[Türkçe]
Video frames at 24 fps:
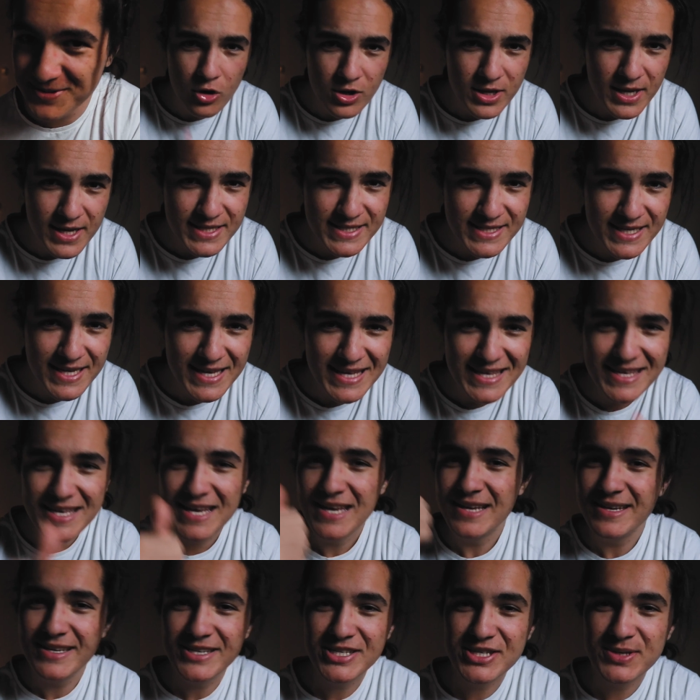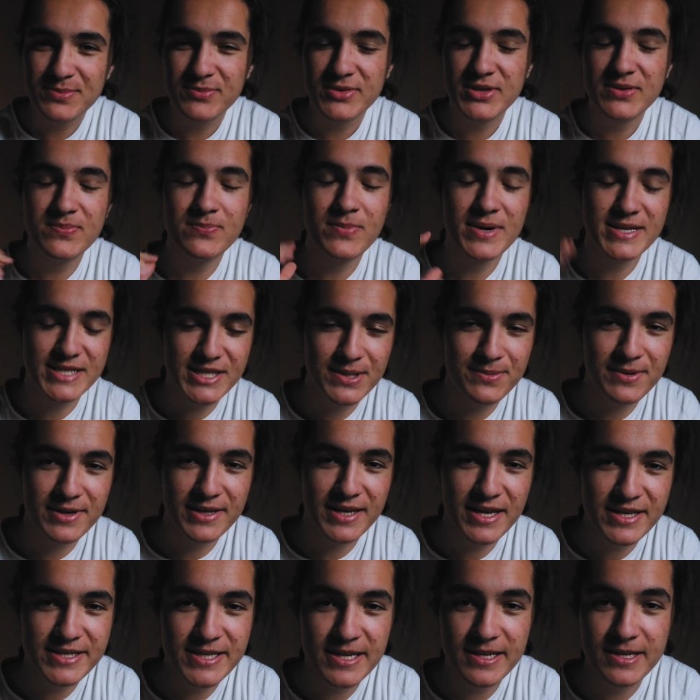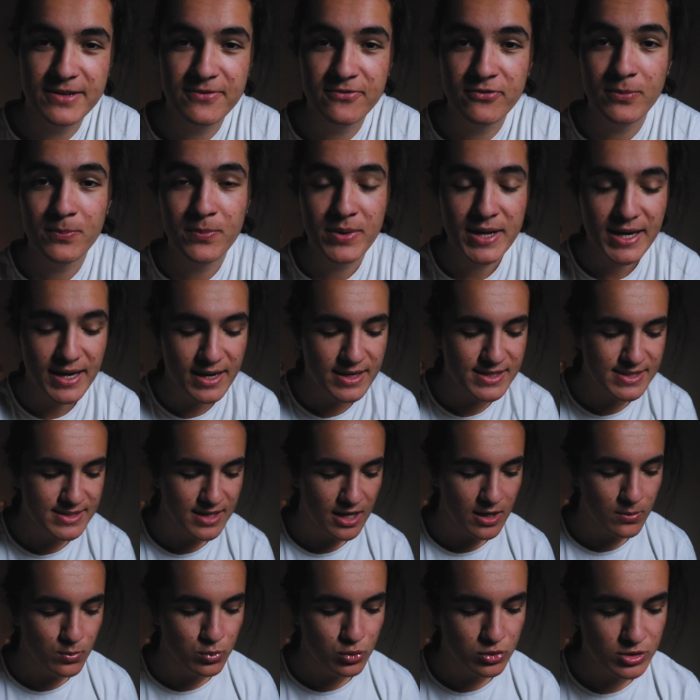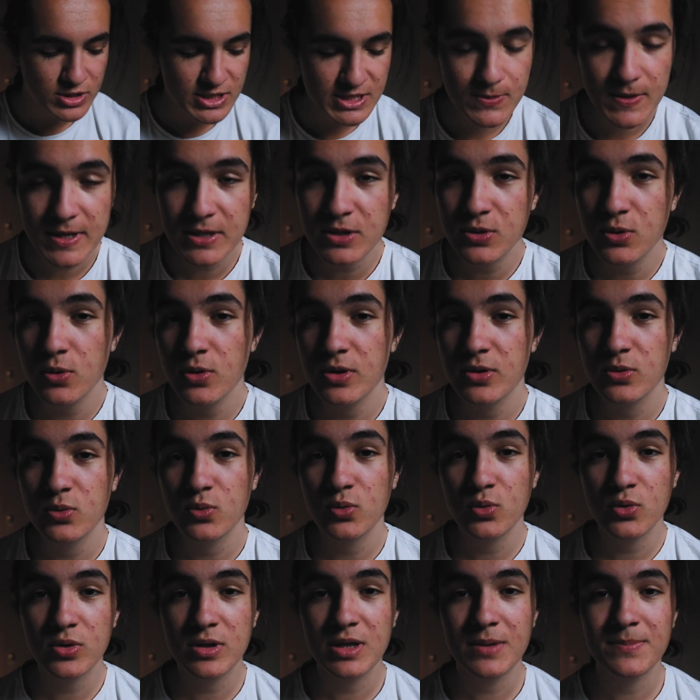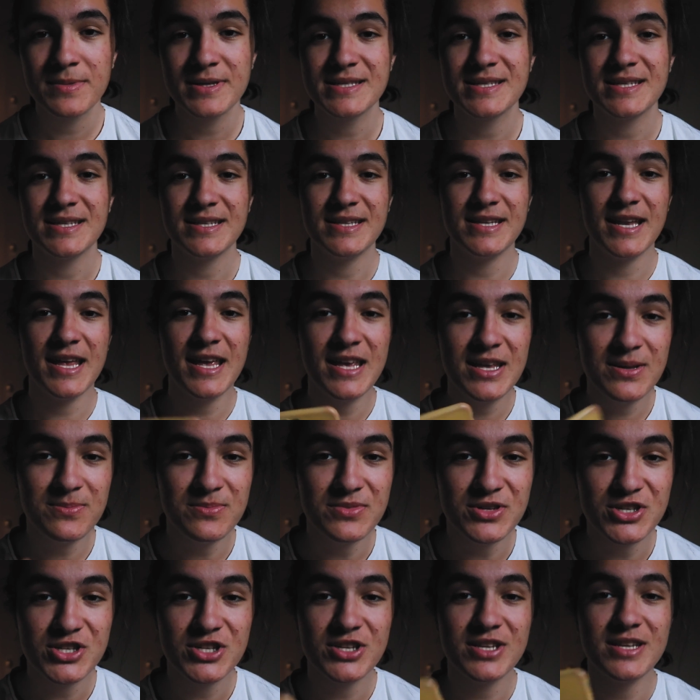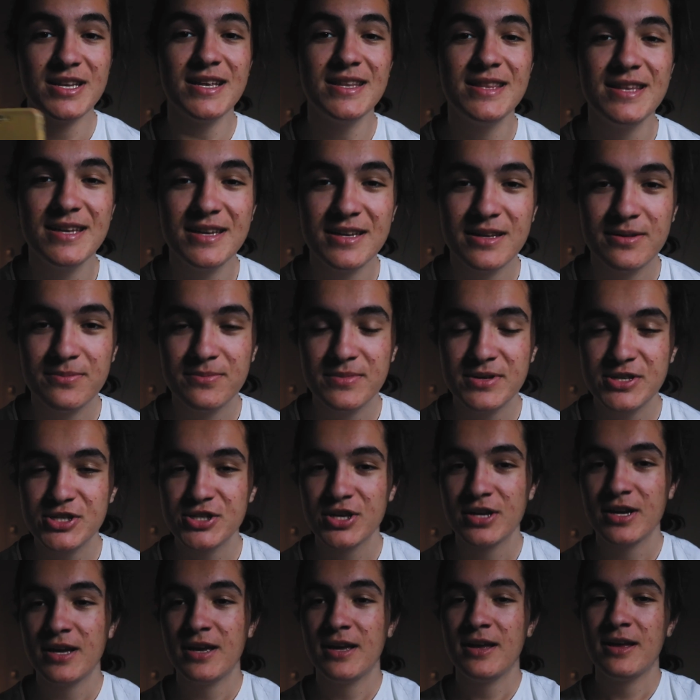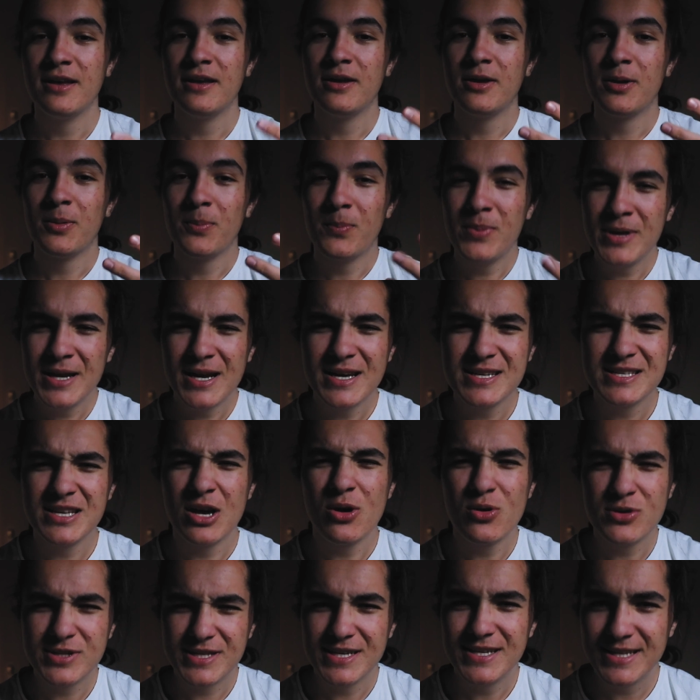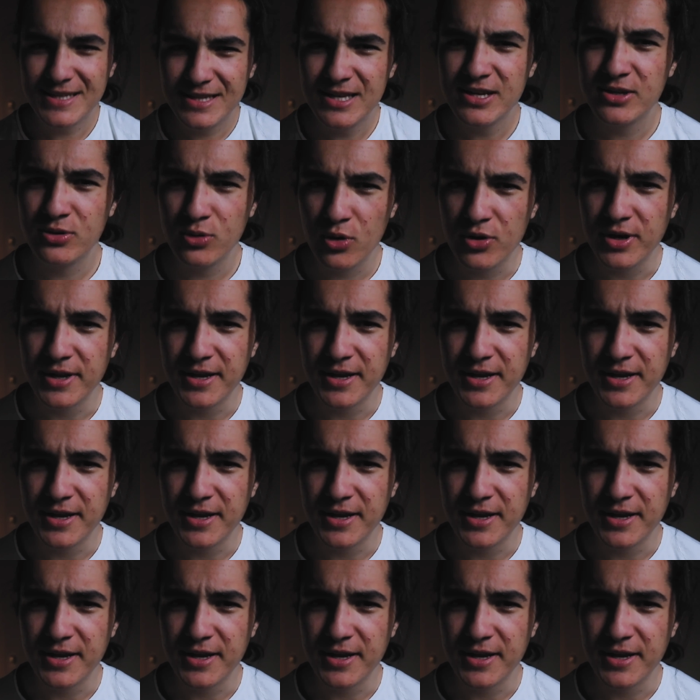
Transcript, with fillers: Öyleyse gelin şimdi masama geçelim ve biraz daha bu Sweatcoin uygulaması neymiş, ne değilmiş biraz daha özelliklerini